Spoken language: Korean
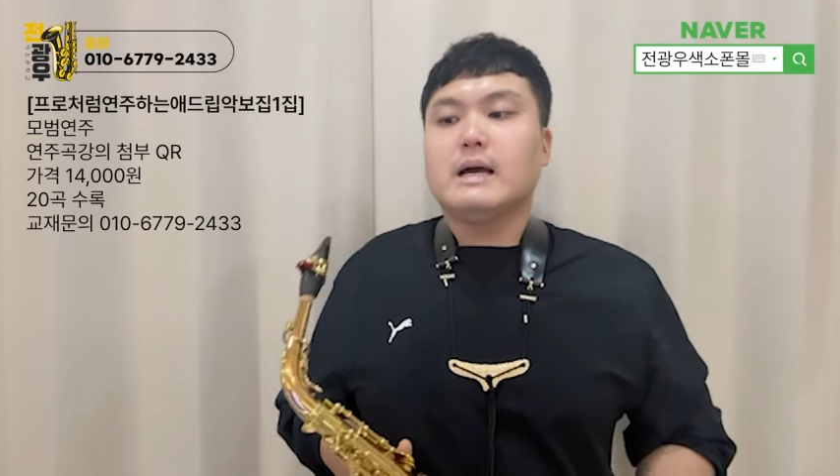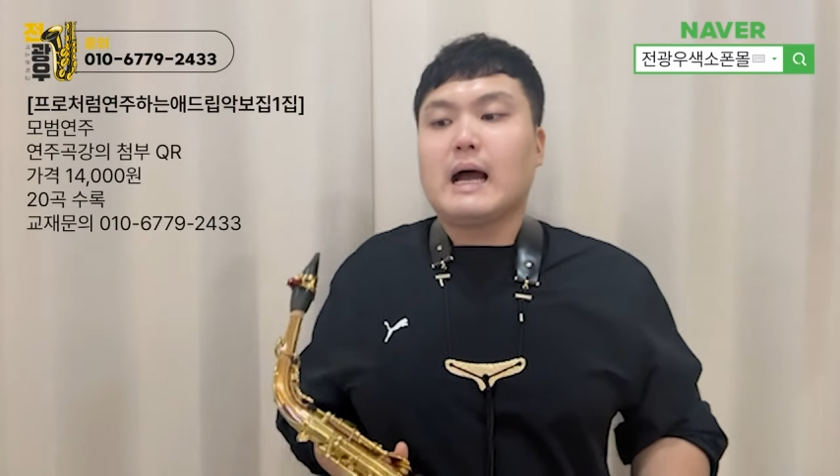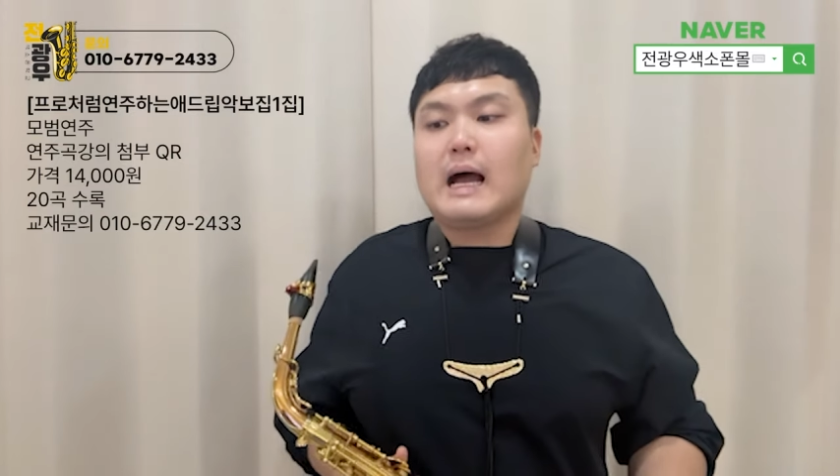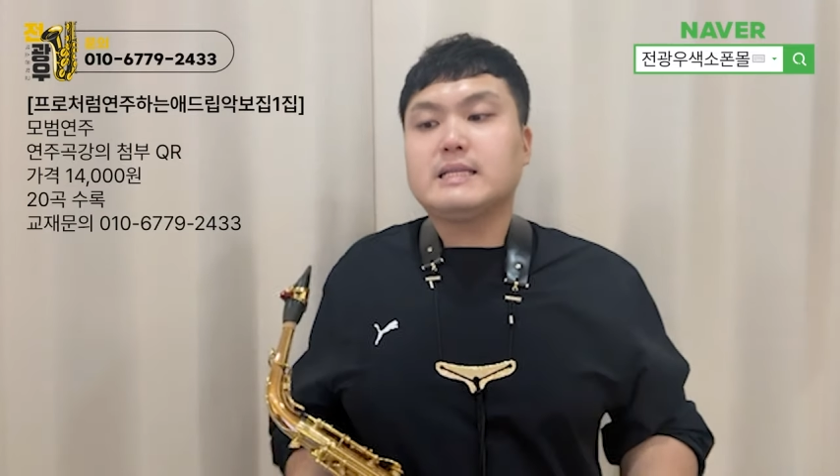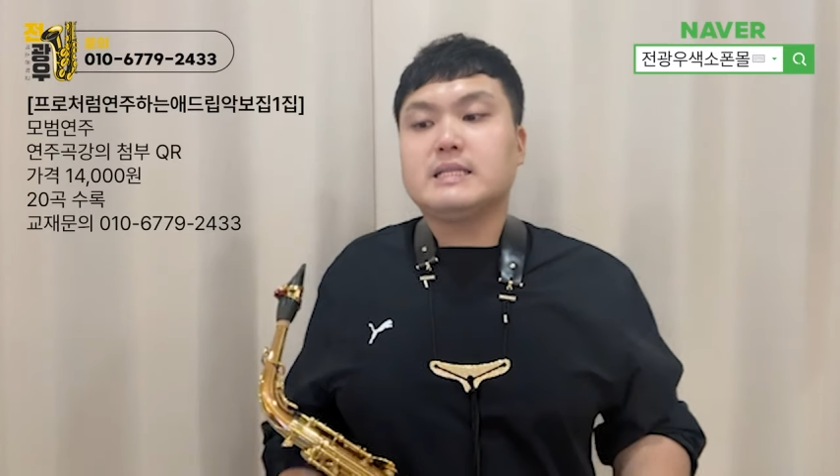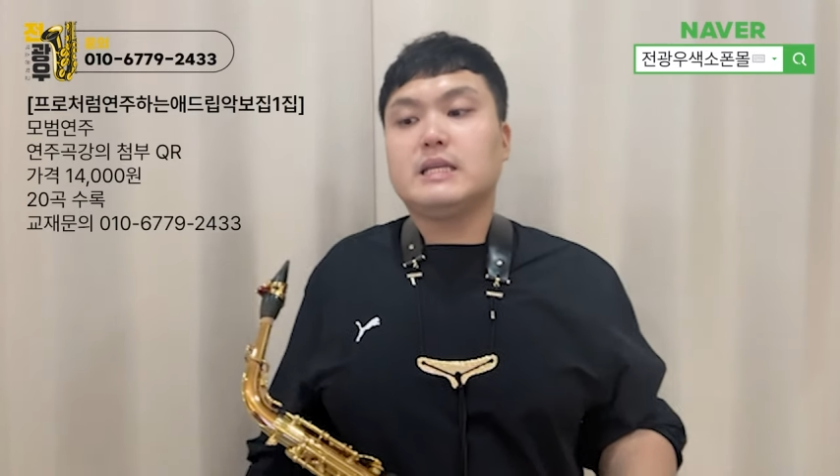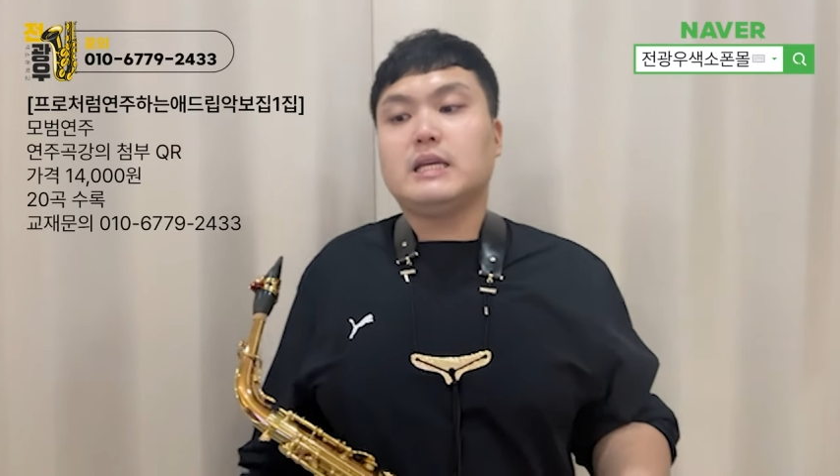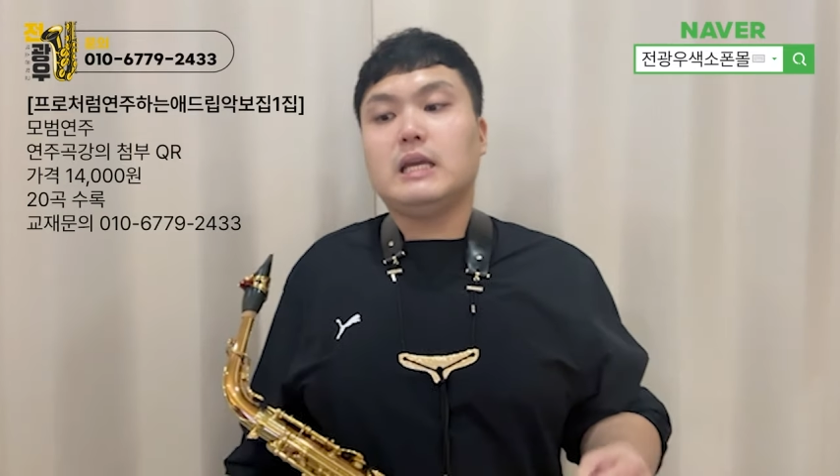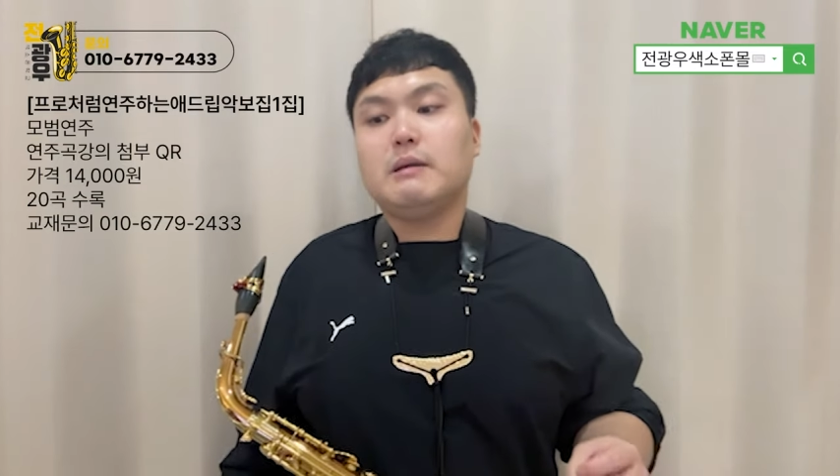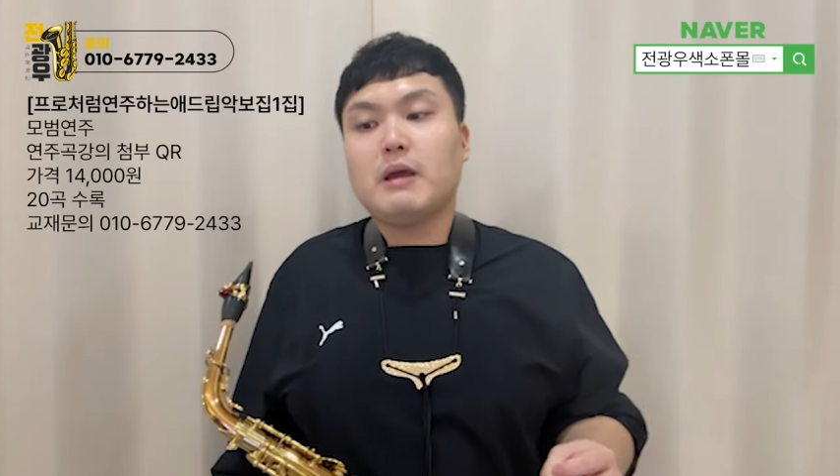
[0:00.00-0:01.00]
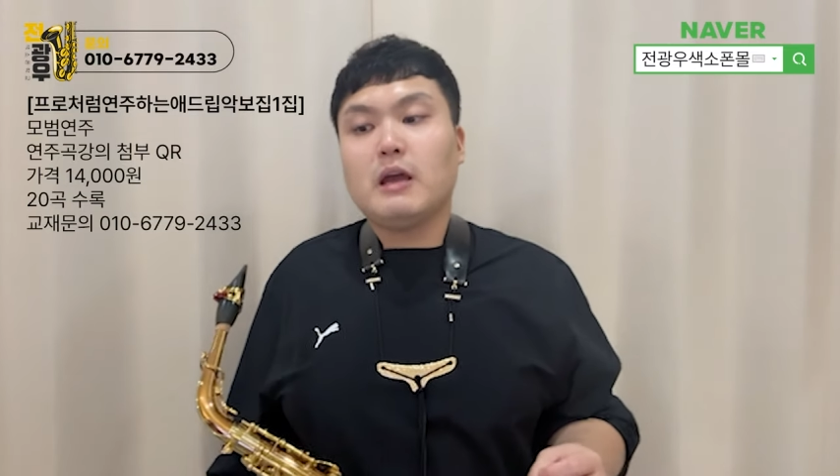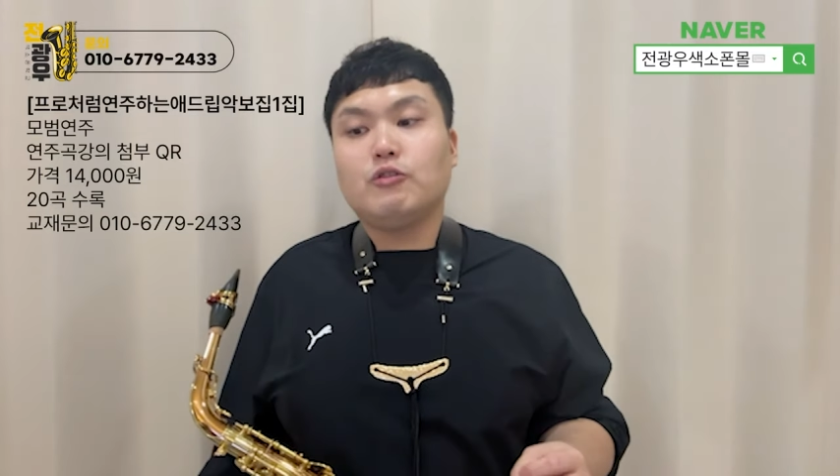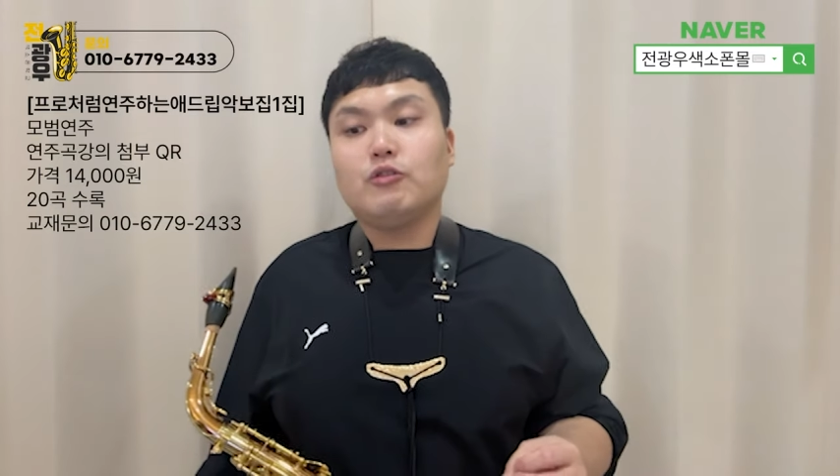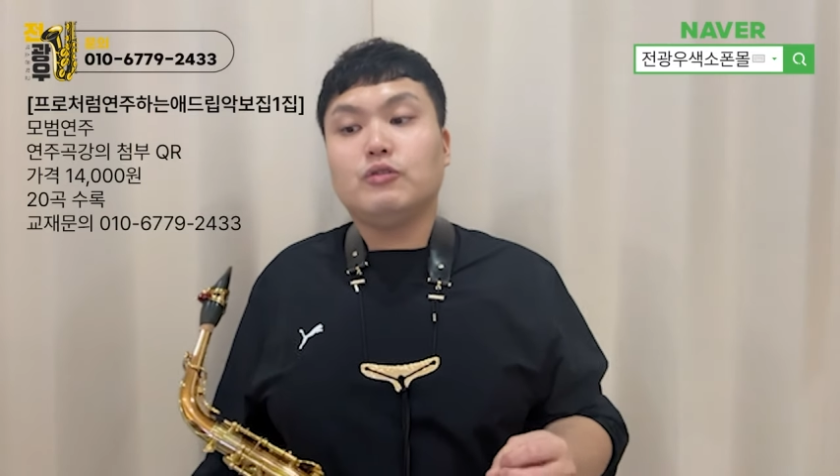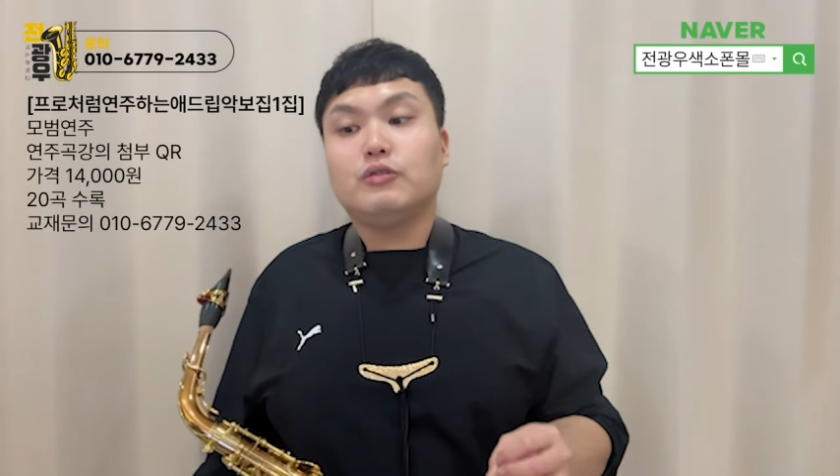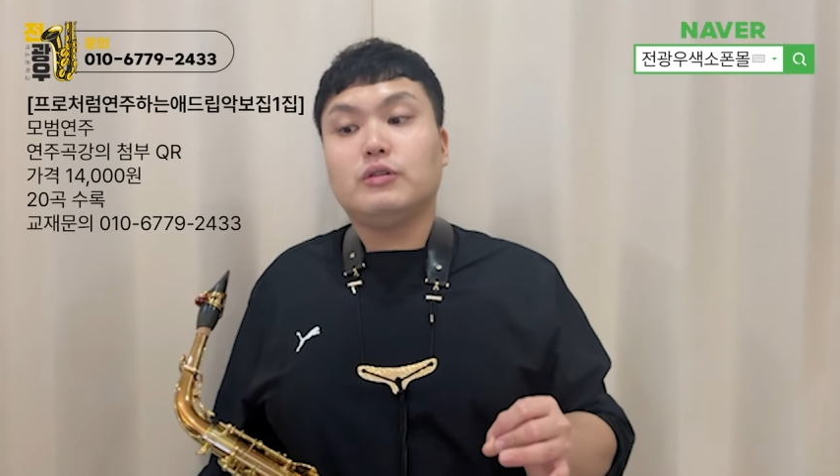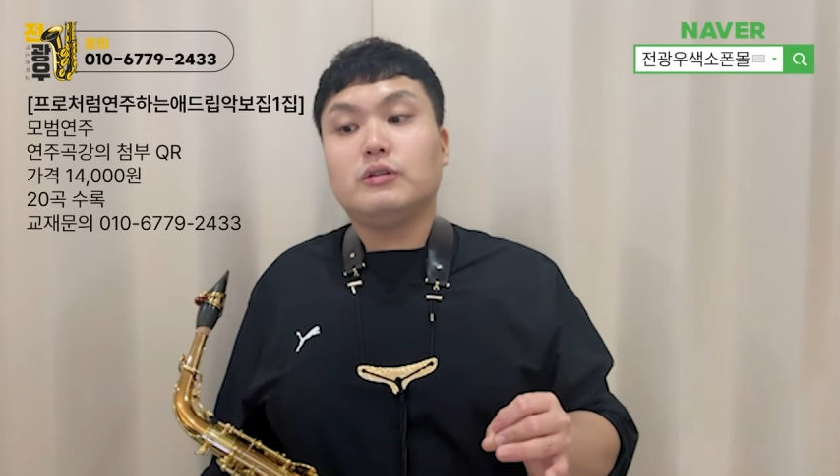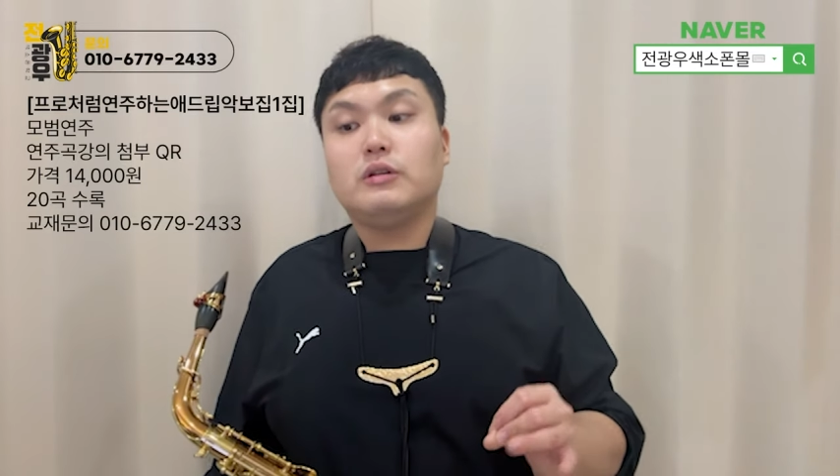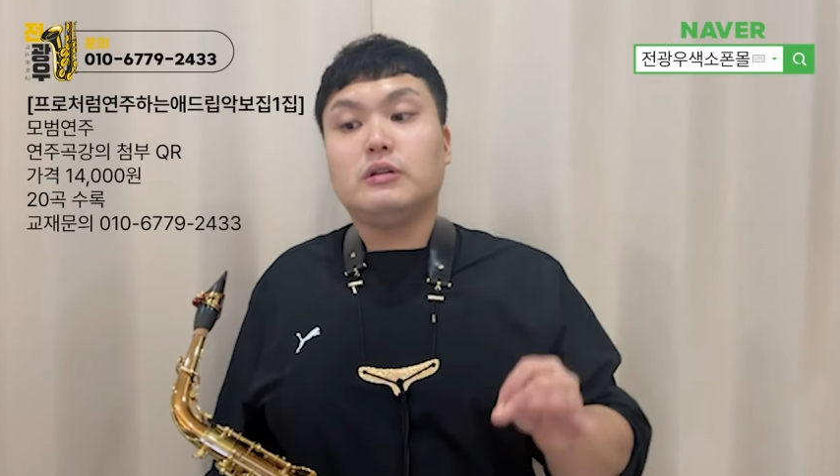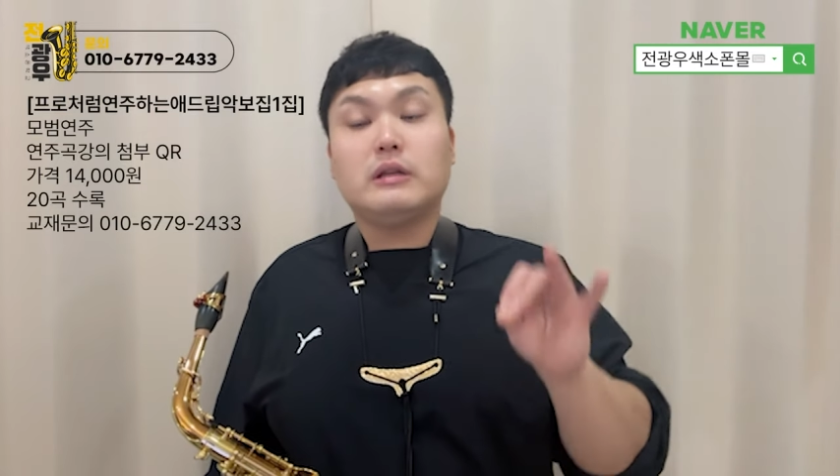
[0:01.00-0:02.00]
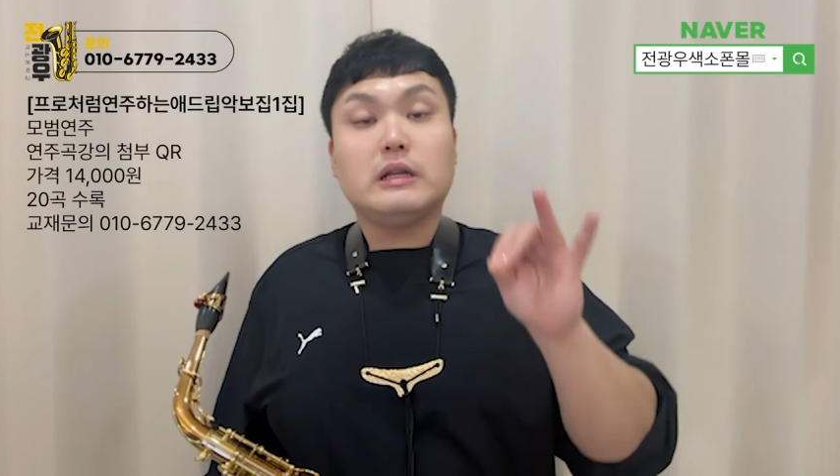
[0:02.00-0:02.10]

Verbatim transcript: 아침에 눈을